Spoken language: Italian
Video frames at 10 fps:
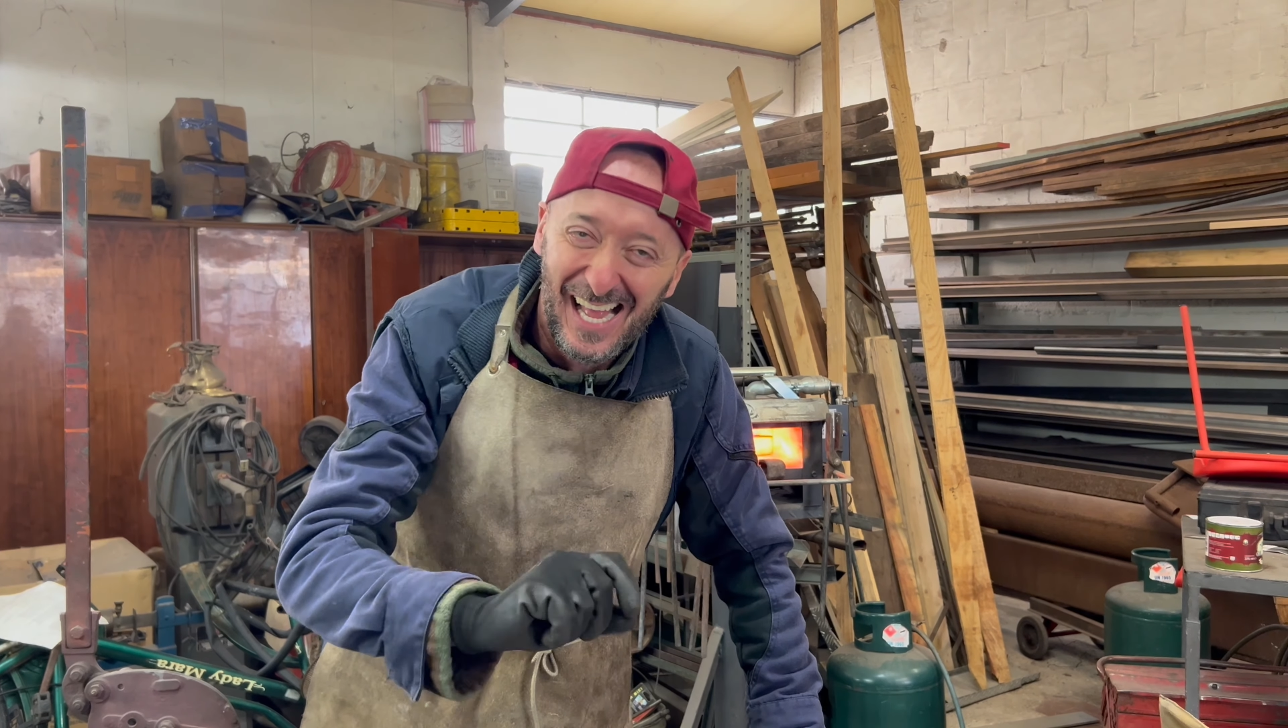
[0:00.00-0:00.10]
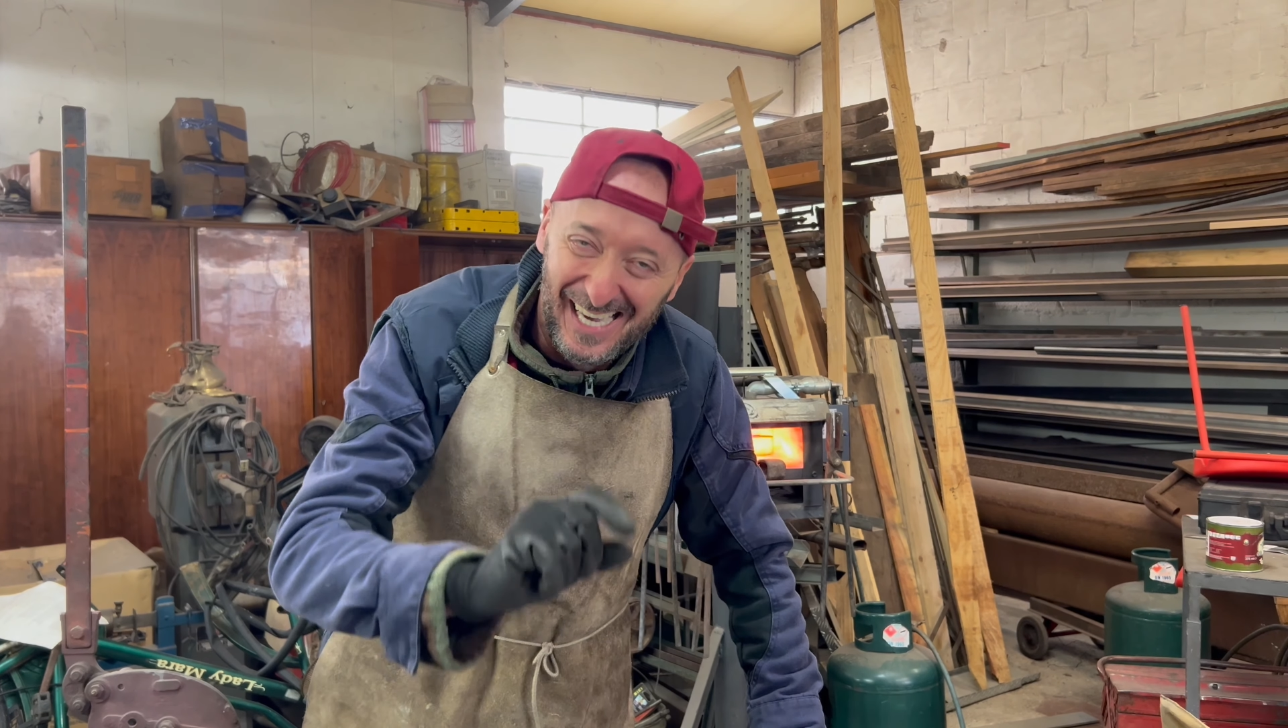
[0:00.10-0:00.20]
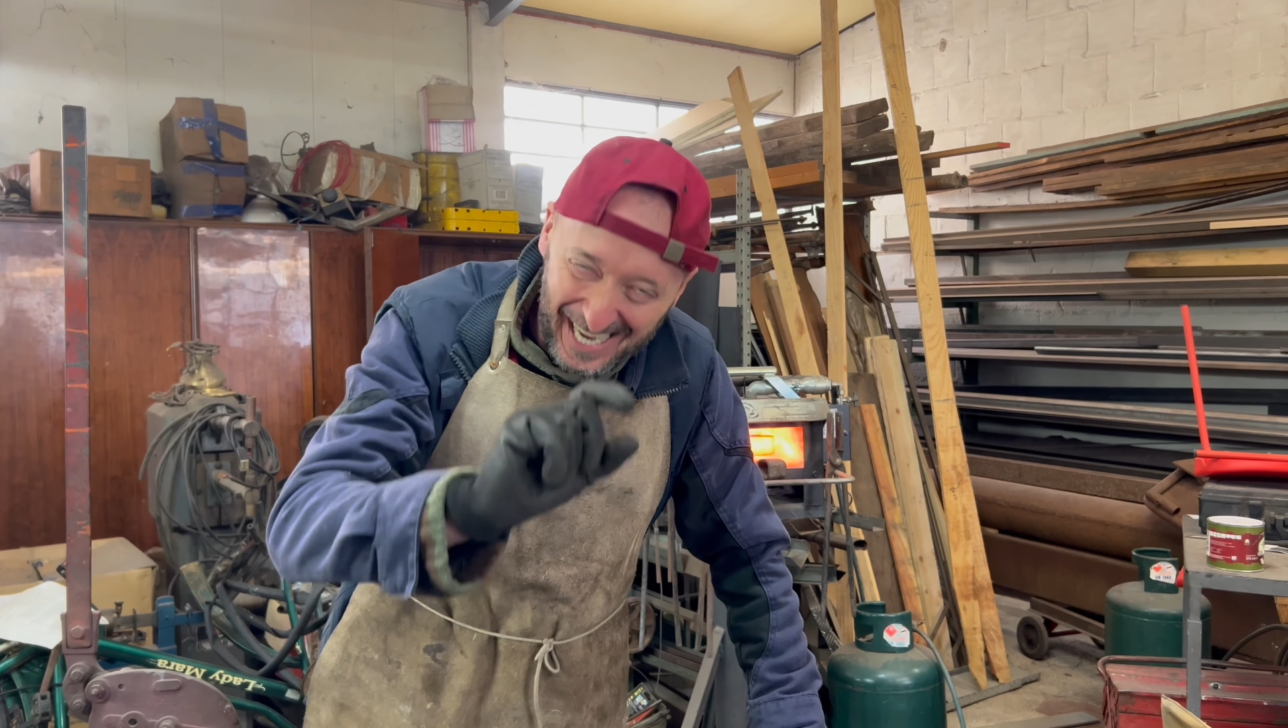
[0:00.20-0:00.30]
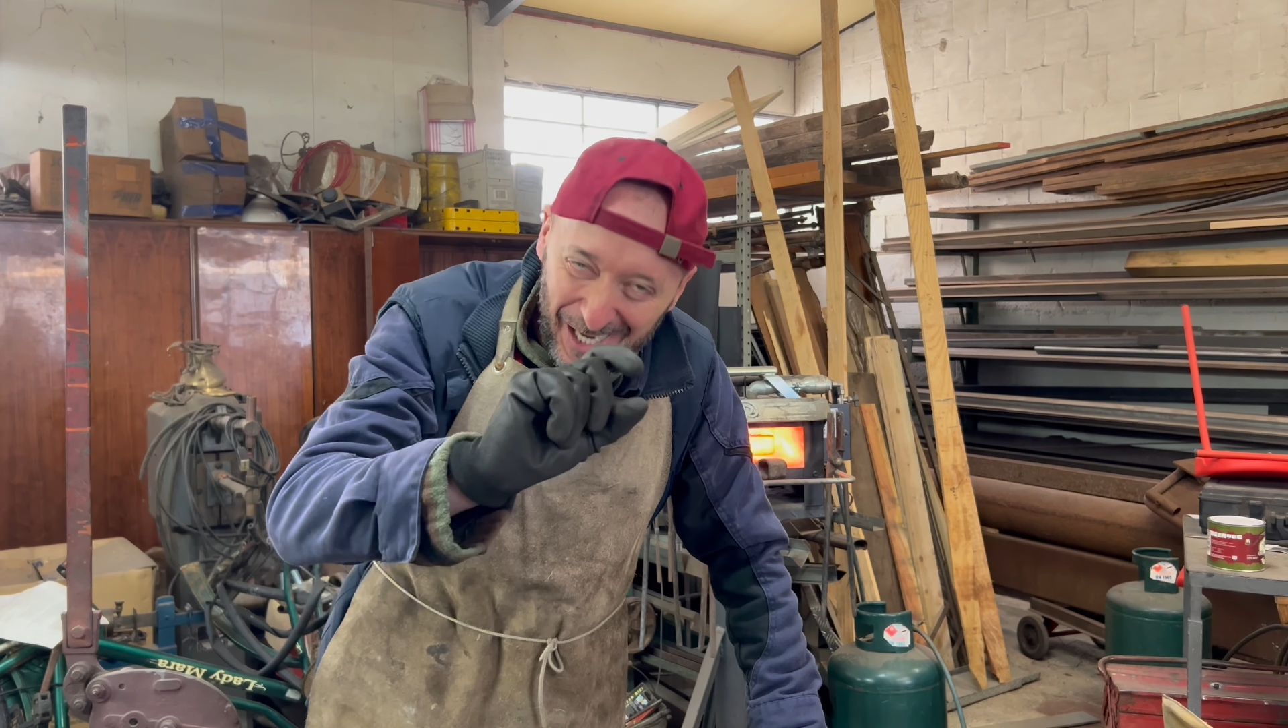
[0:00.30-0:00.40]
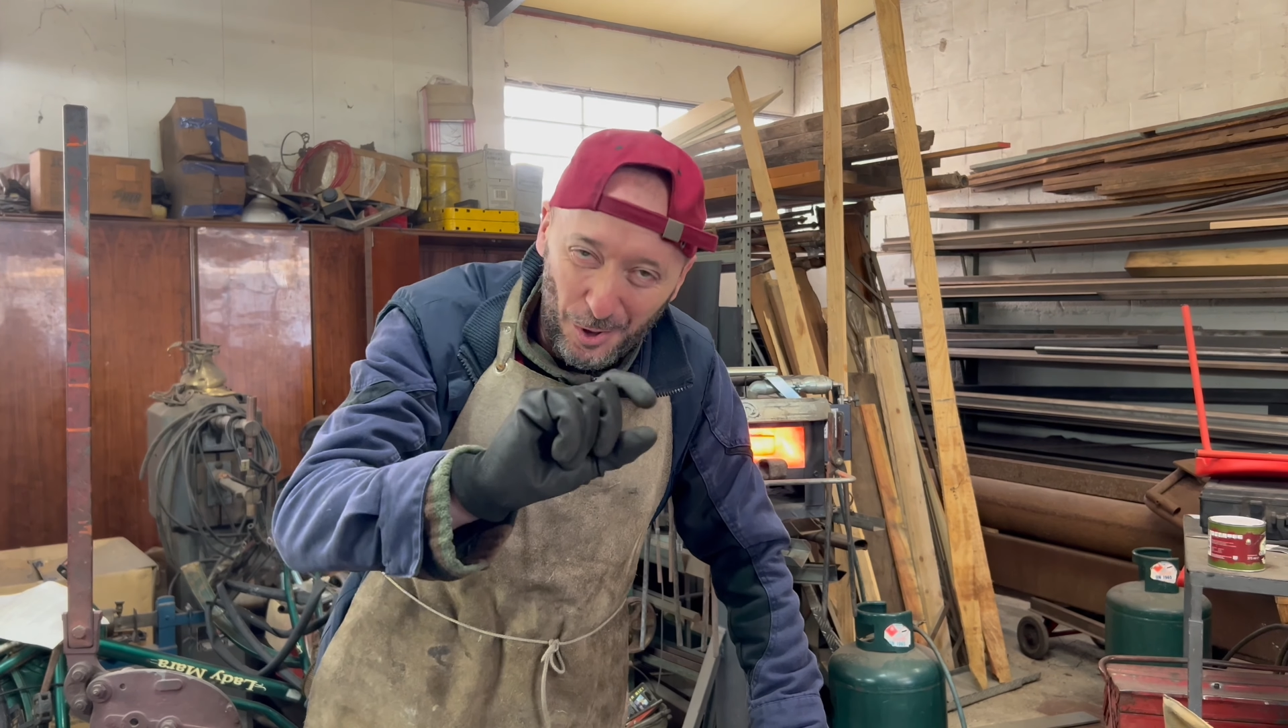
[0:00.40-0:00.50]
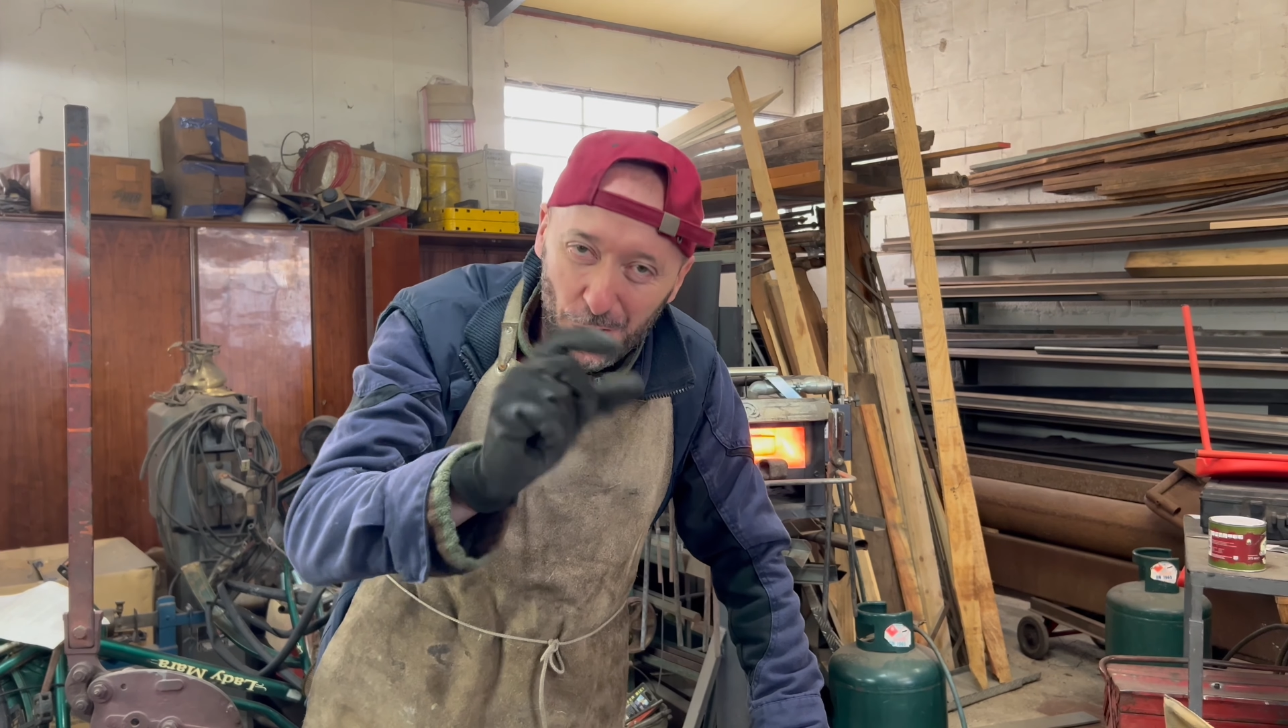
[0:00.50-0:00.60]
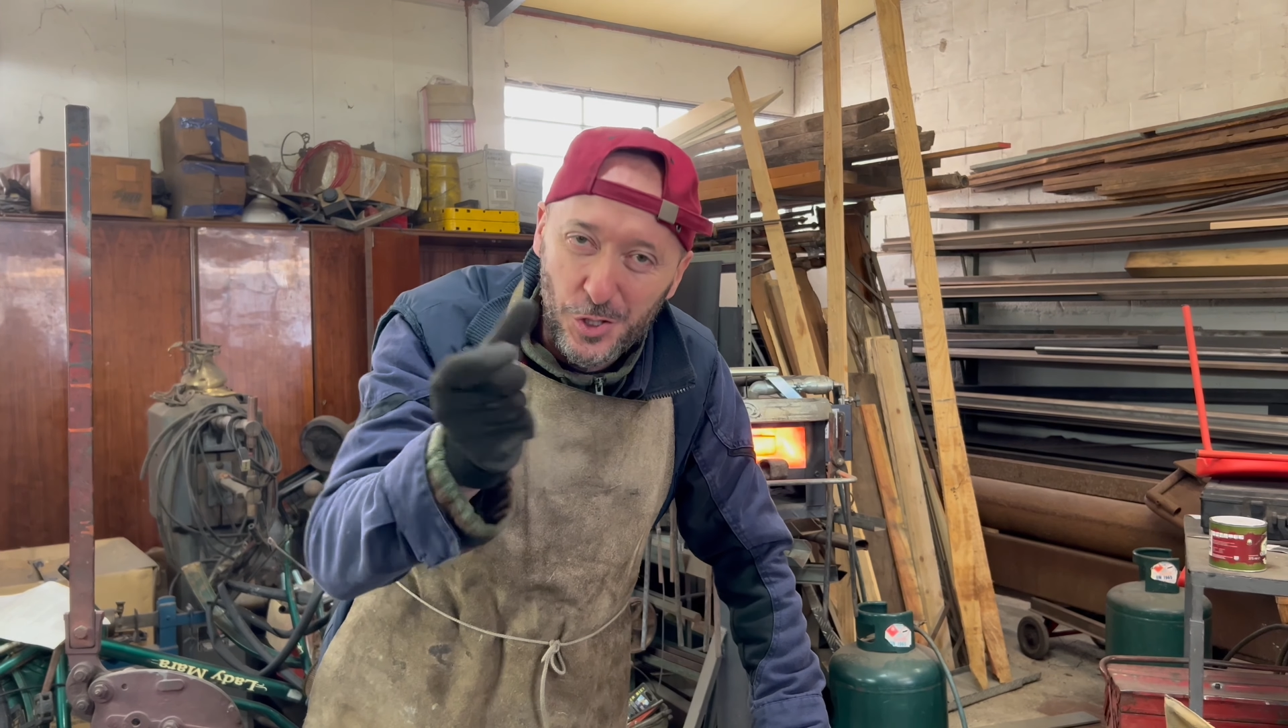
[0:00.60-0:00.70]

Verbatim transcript: lego